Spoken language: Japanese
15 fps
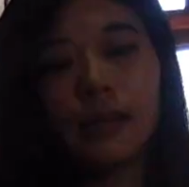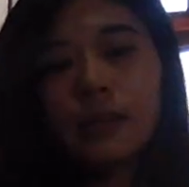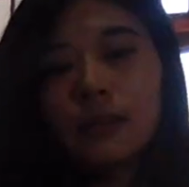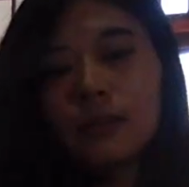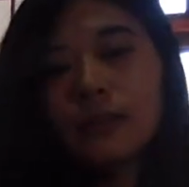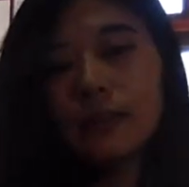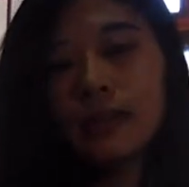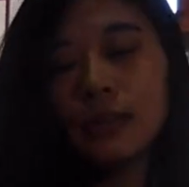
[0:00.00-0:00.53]
か
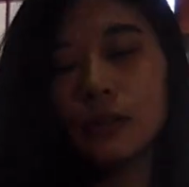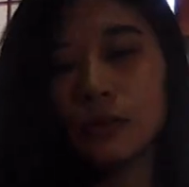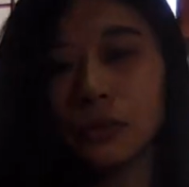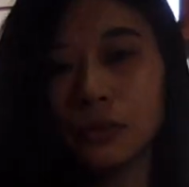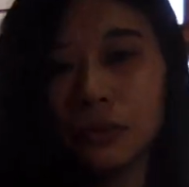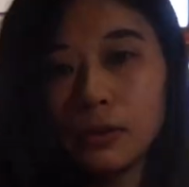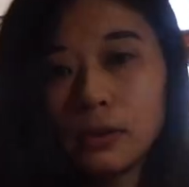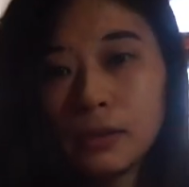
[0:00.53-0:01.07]
るのっていう
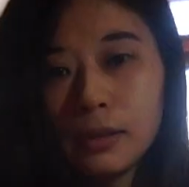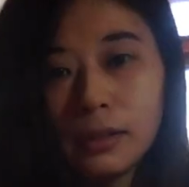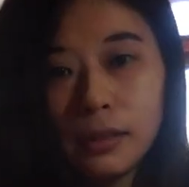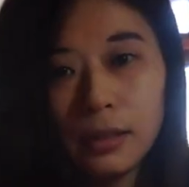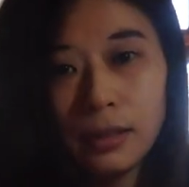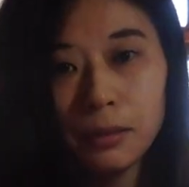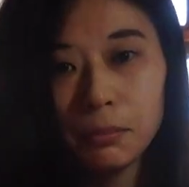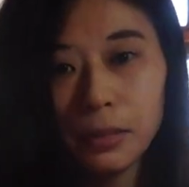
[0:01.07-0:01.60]
のを
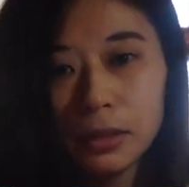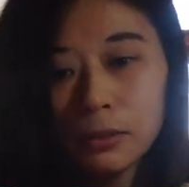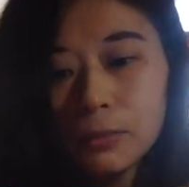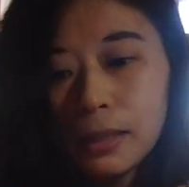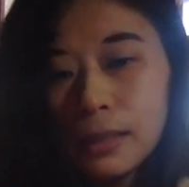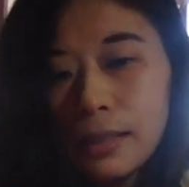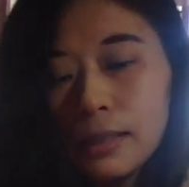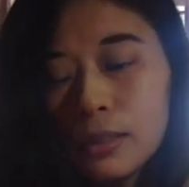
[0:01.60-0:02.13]
まと
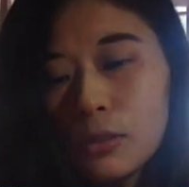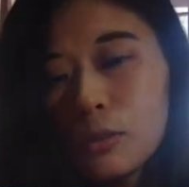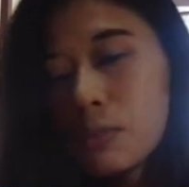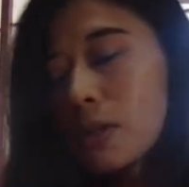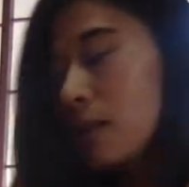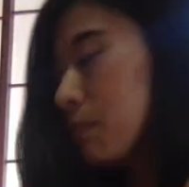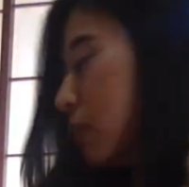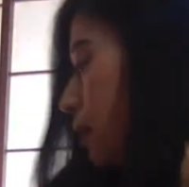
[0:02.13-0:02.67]
めたいと
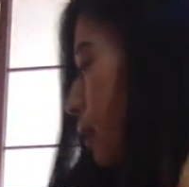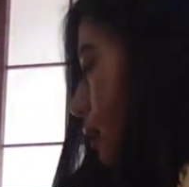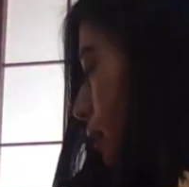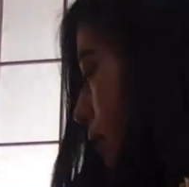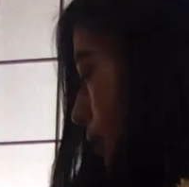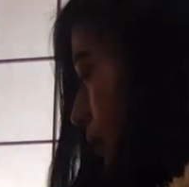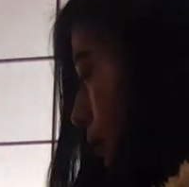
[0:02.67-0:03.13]
思います。